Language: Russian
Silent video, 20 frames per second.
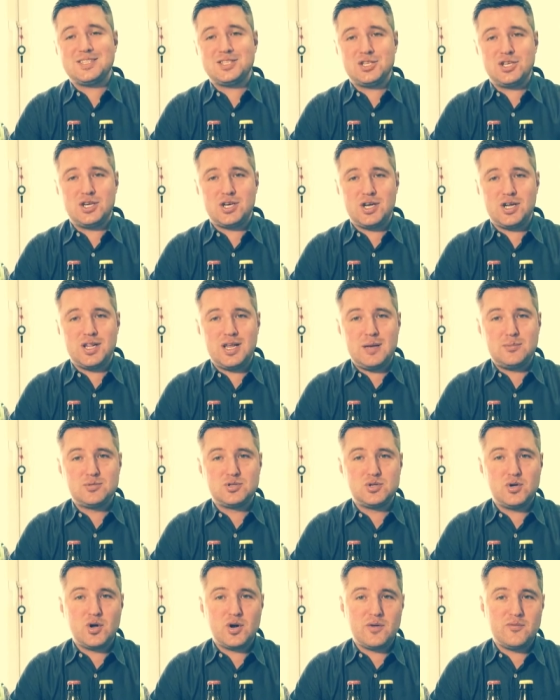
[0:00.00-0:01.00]
цикл
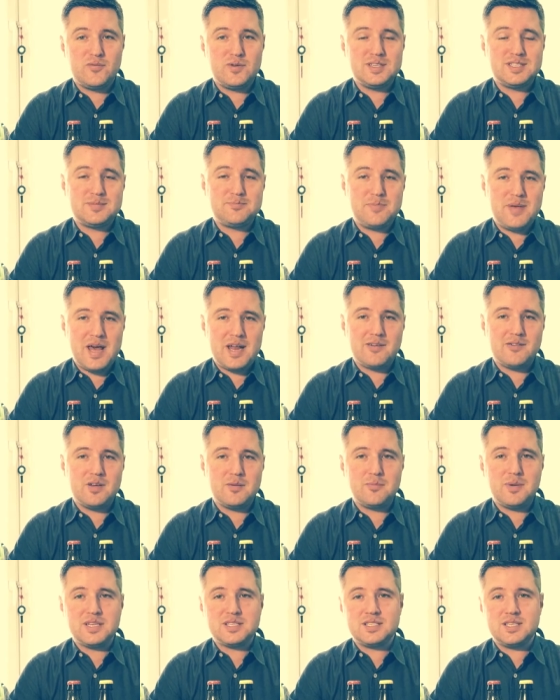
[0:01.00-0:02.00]
обзоров из
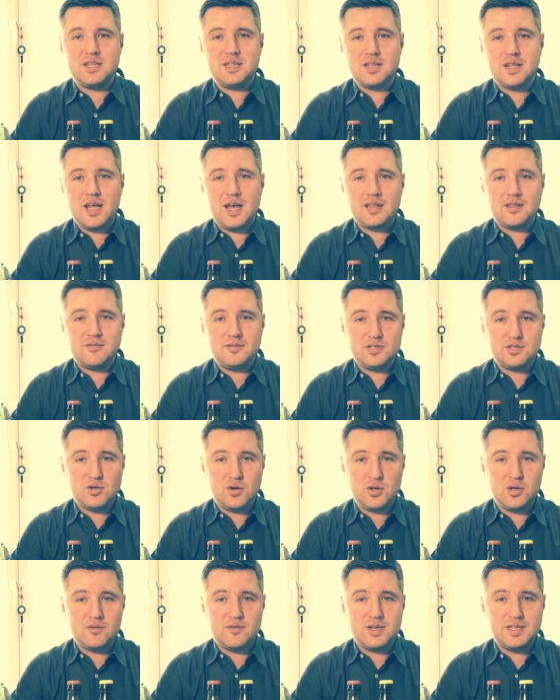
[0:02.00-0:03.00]
первой посылки от
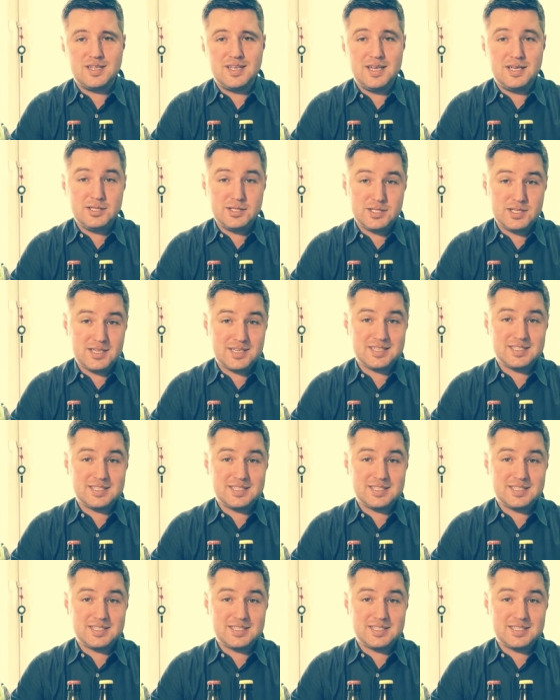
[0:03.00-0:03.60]
Веселого Нинзи,